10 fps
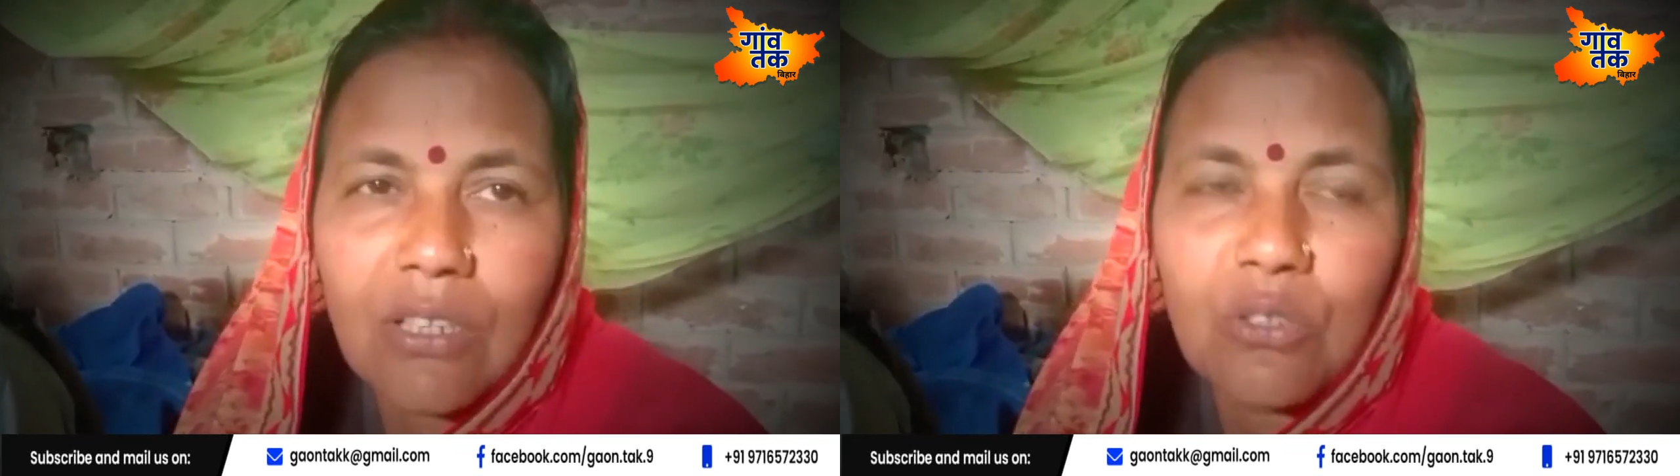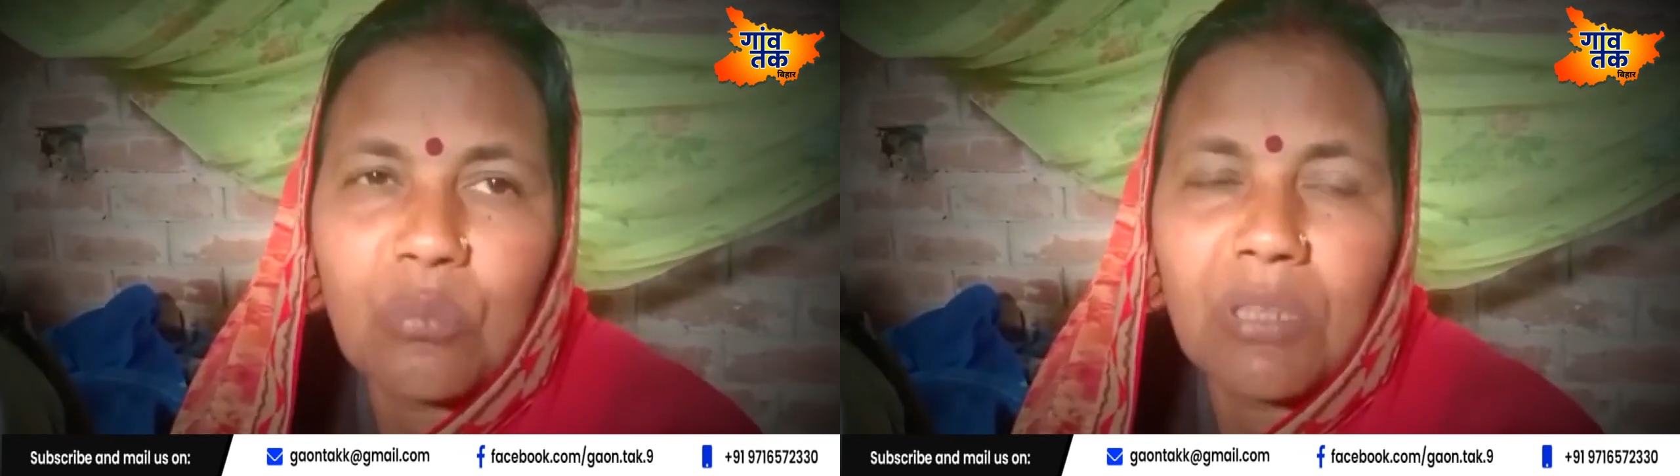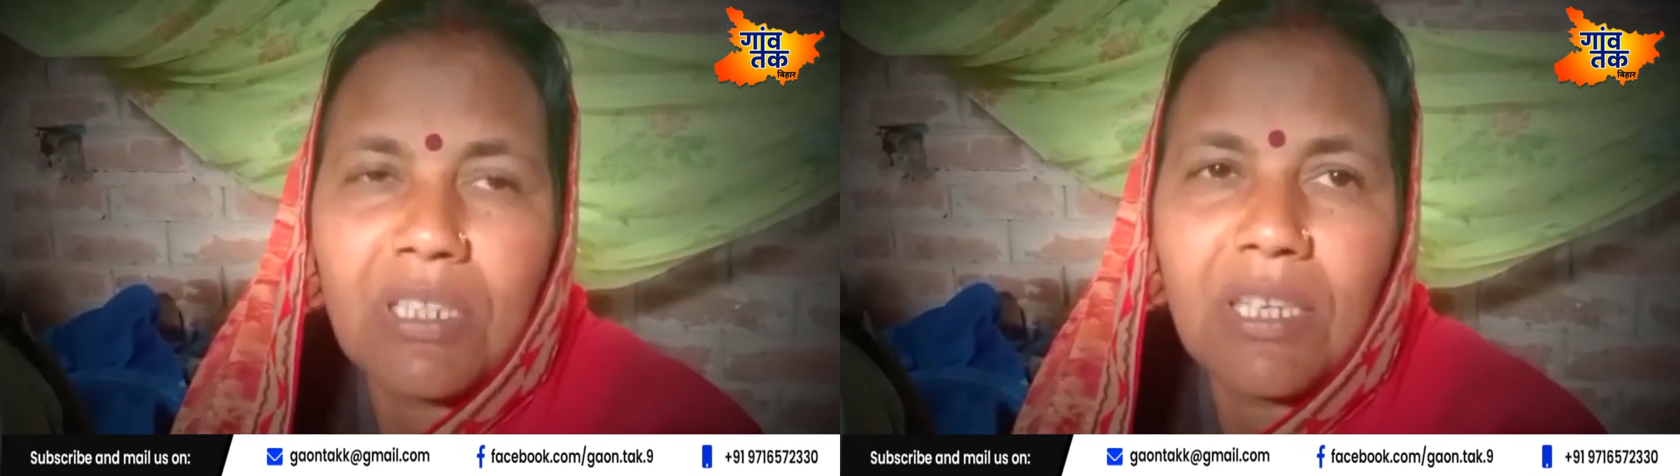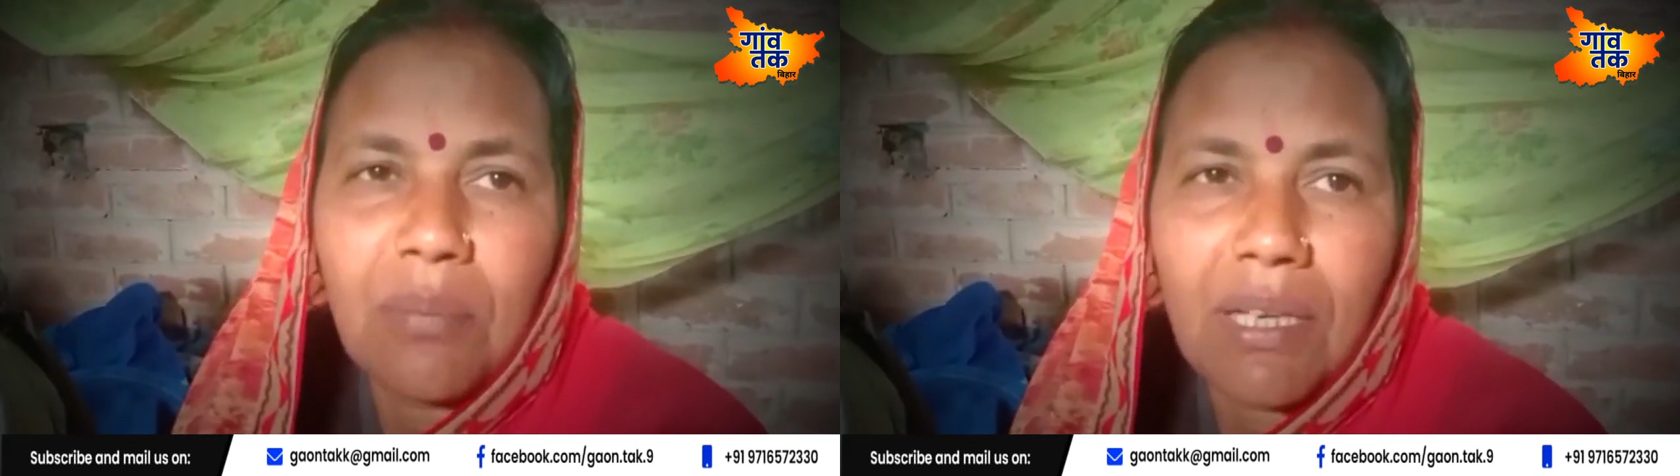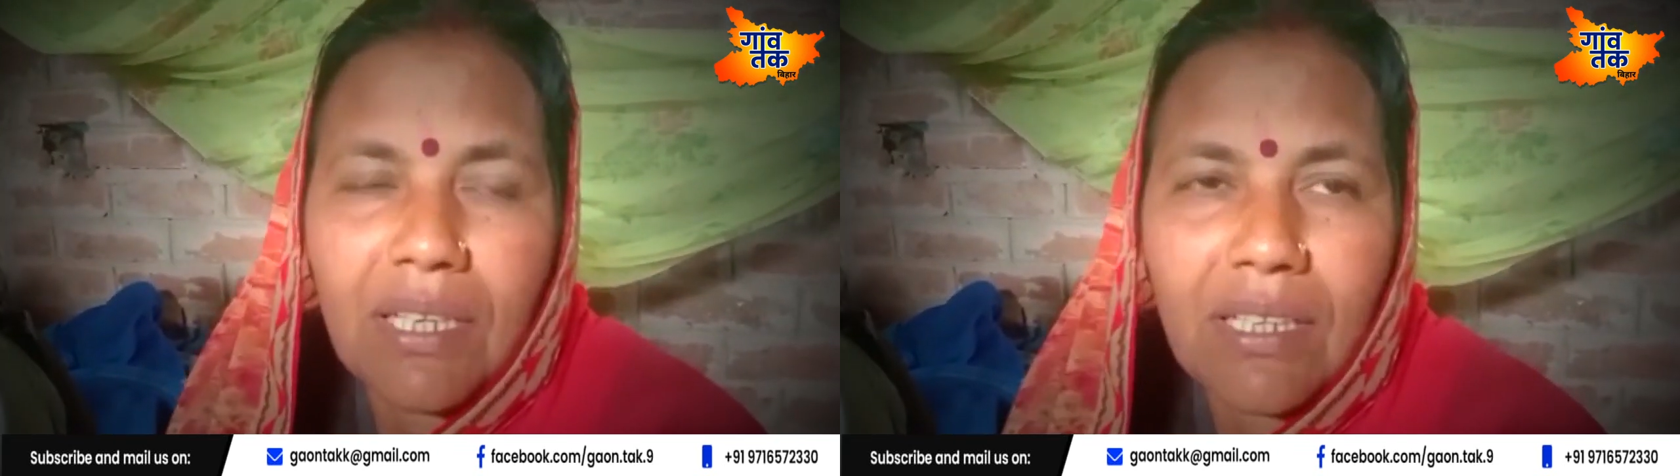कि आगे कुछ
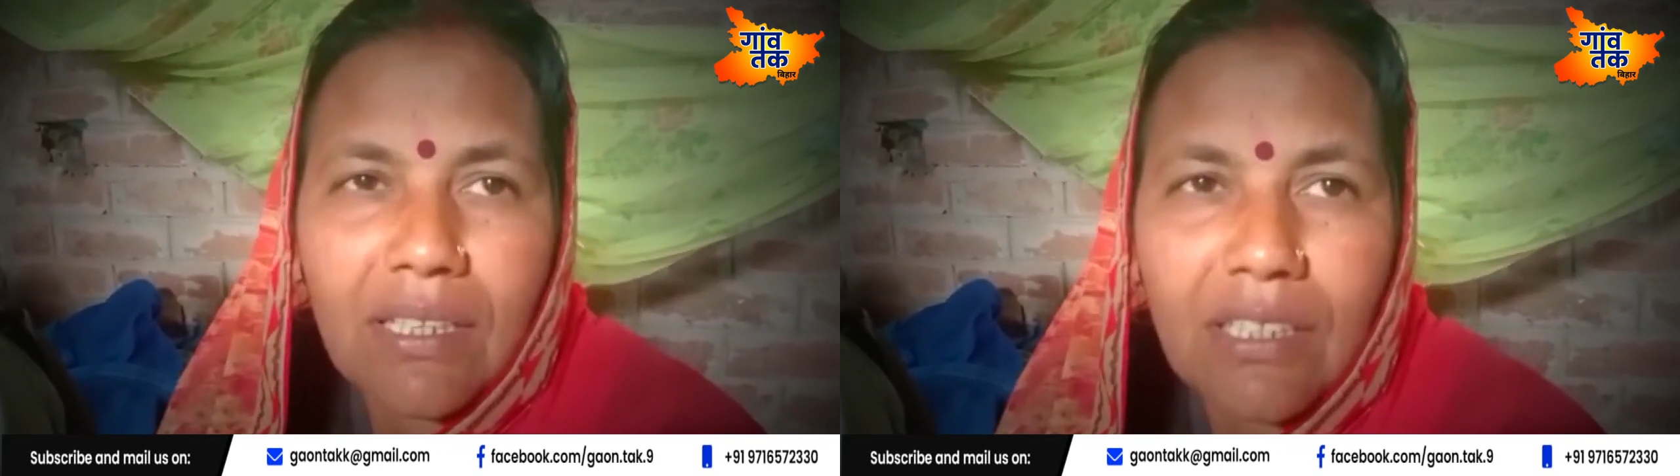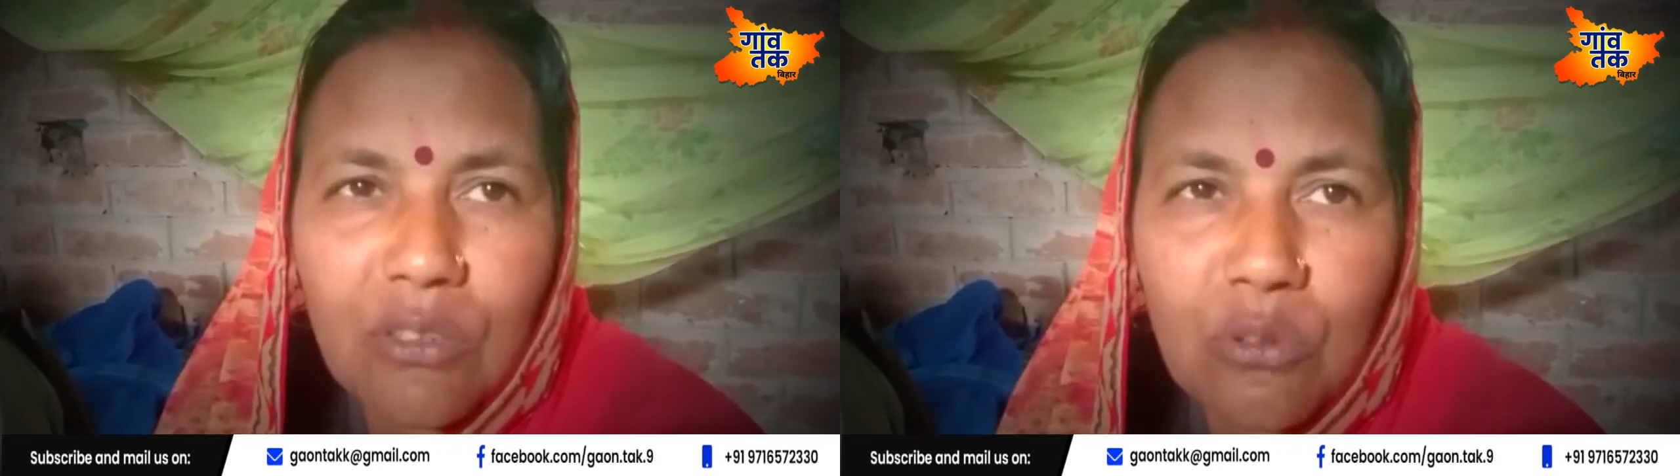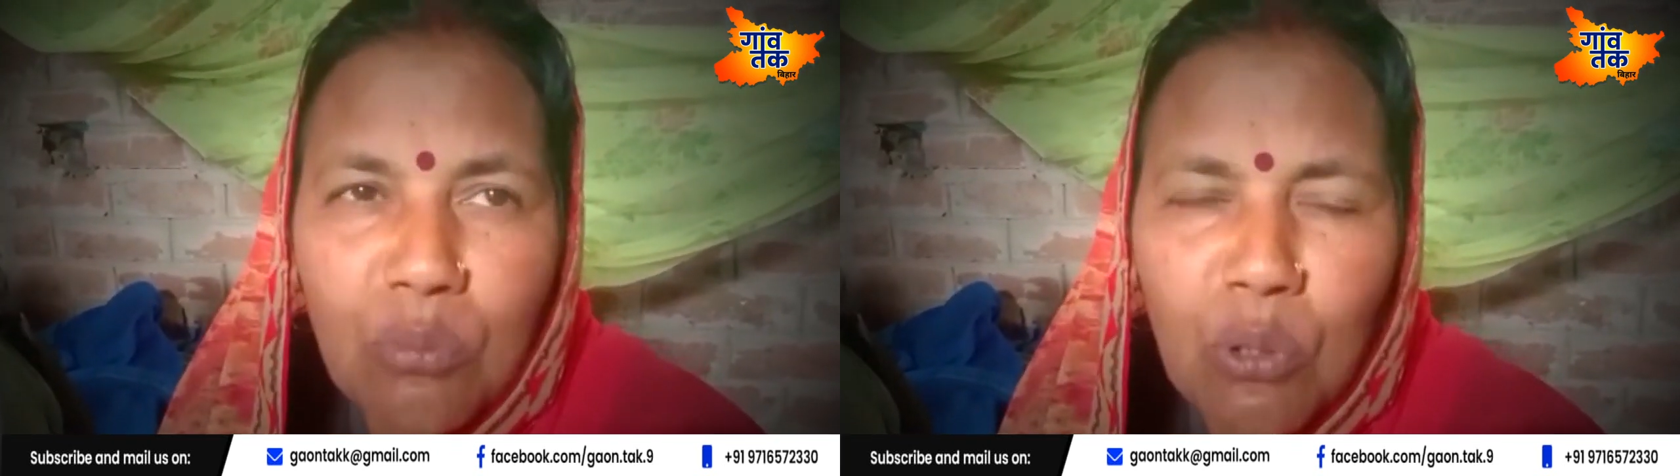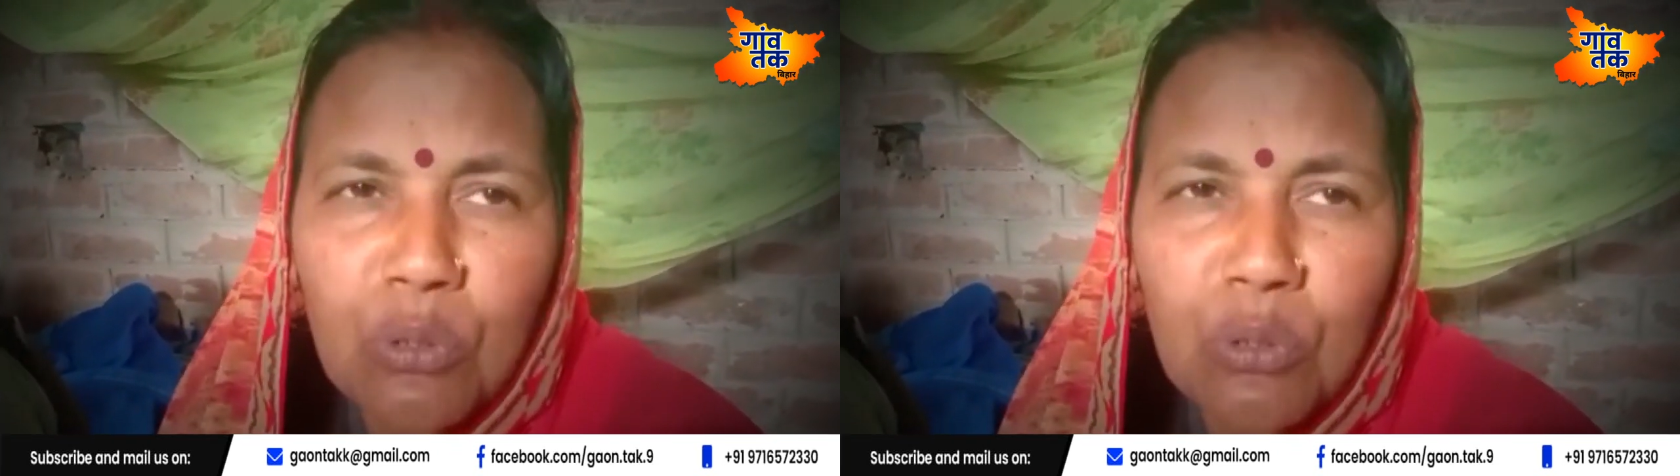मंजिल पाने के लिए वो